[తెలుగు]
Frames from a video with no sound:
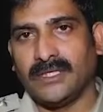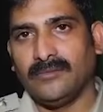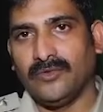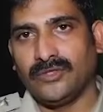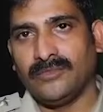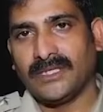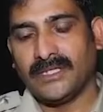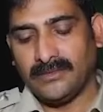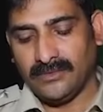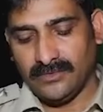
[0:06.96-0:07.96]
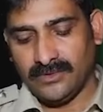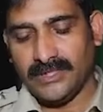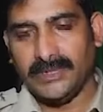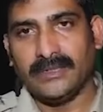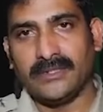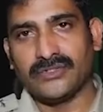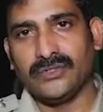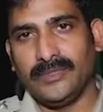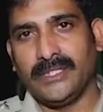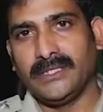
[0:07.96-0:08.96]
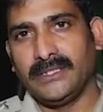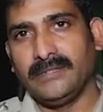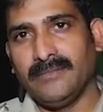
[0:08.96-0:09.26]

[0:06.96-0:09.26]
మన మోటుమల గ్రామంలో నుండి కస్తూర్బీ గాంధీ